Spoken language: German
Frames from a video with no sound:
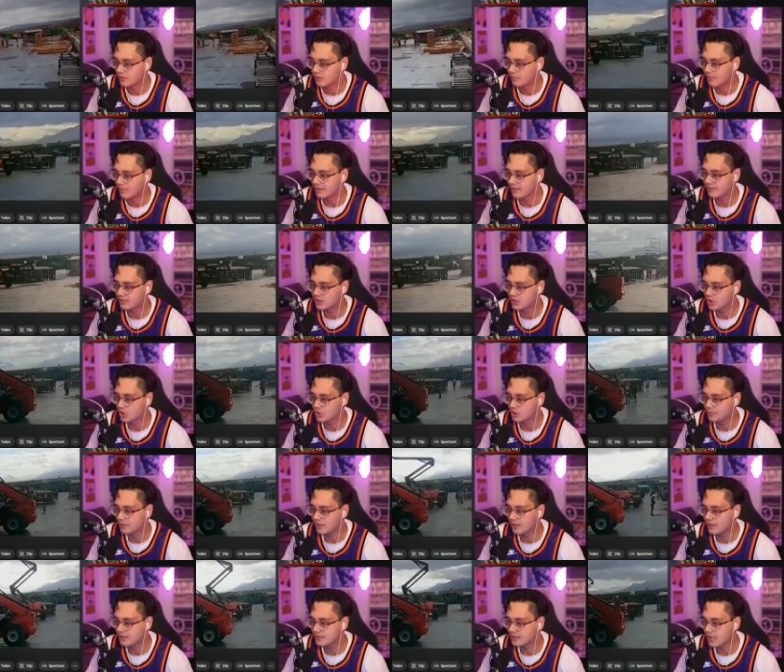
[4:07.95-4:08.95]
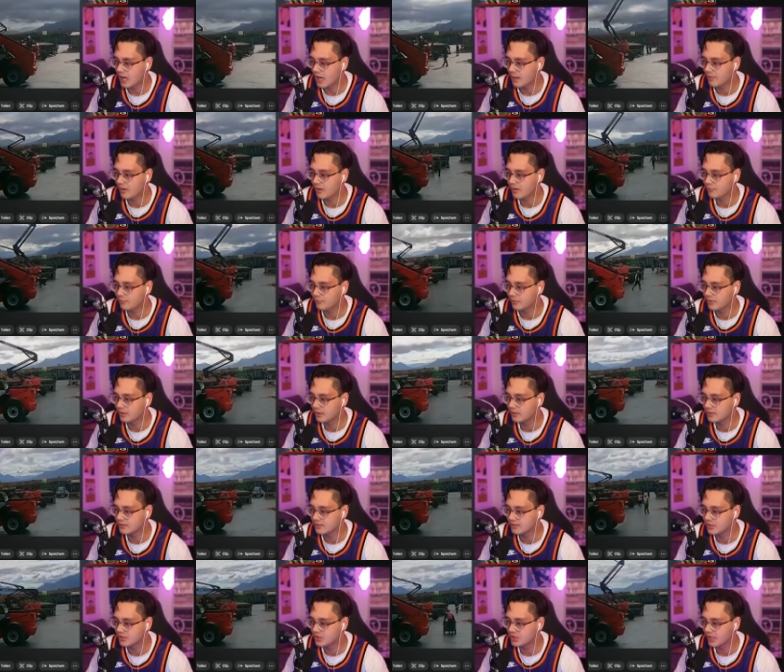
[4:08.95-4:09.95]
Mag die Schauspieler nicht, aber von den
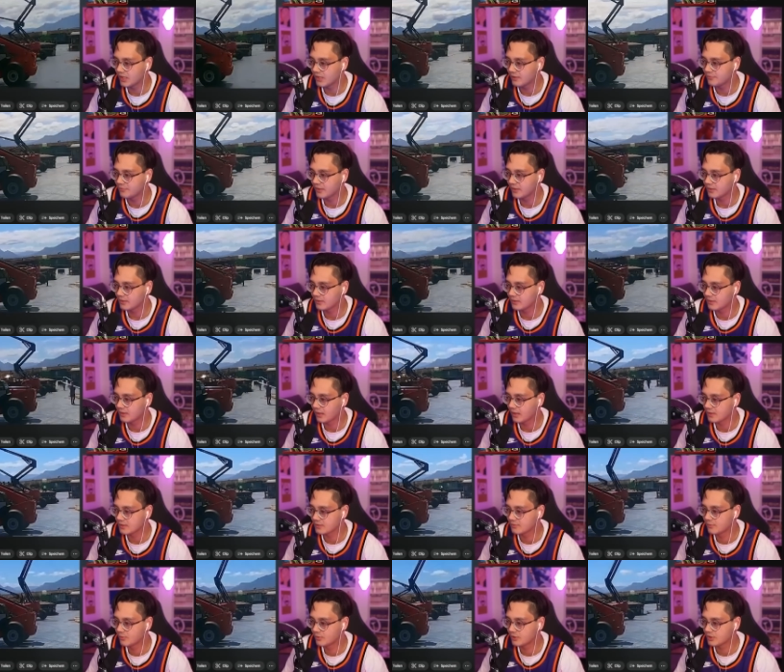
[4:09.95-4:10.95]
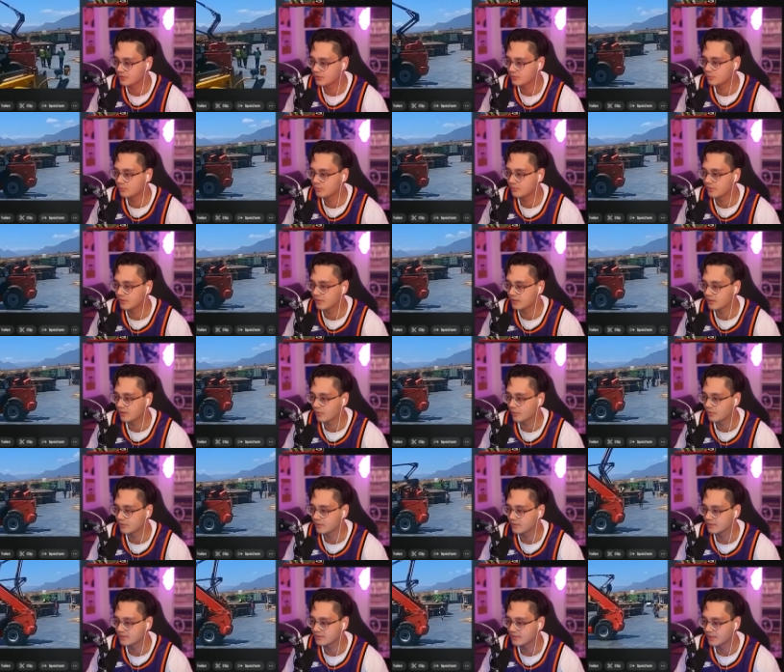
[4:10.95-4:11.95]
CGI-Effekten kann es wirklich gut werden in der
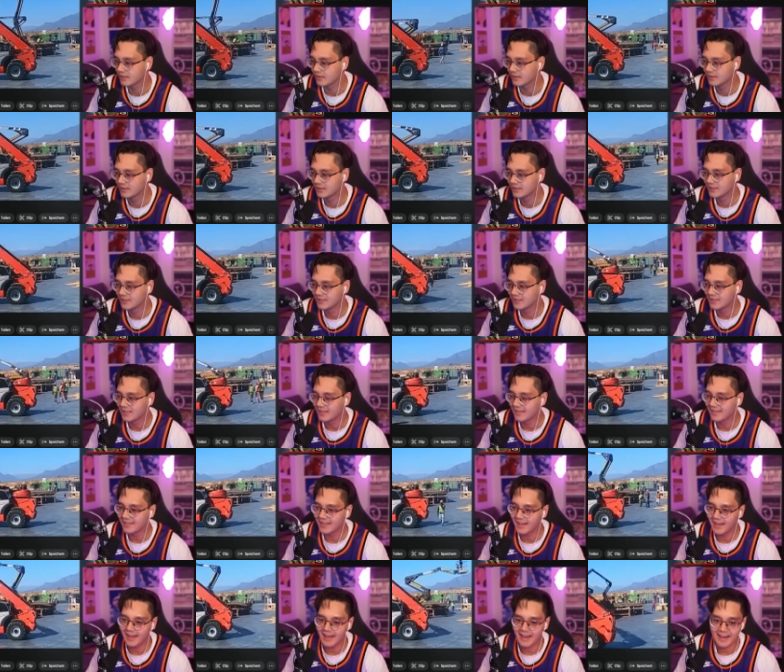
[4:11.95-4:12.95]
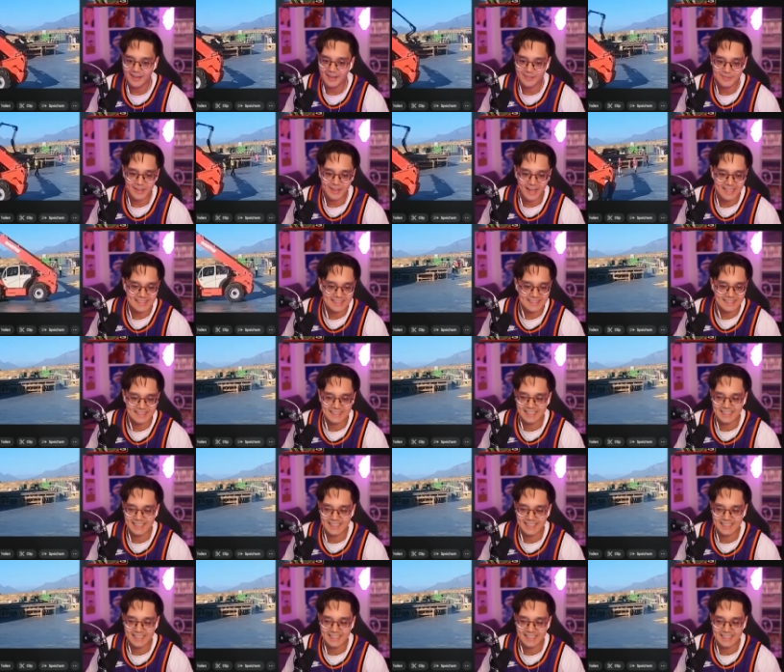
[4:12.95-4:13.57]
heutigen Zeit. Ja, weiß ich